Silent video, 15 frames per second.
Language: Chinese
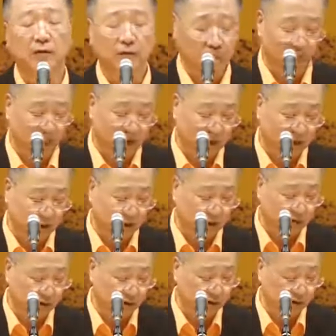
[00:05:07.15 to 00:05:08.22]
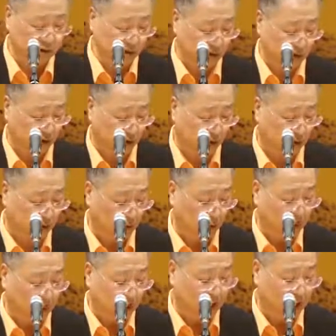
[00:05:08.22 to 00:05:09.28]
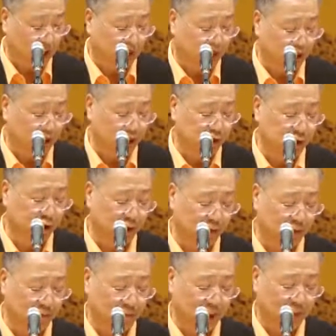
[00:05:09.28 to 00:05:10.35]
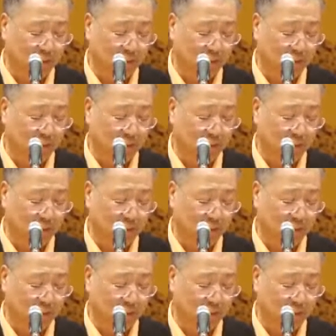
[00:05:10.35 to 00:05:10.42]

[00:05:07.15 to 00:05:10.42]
方丈去了之后，他的母亲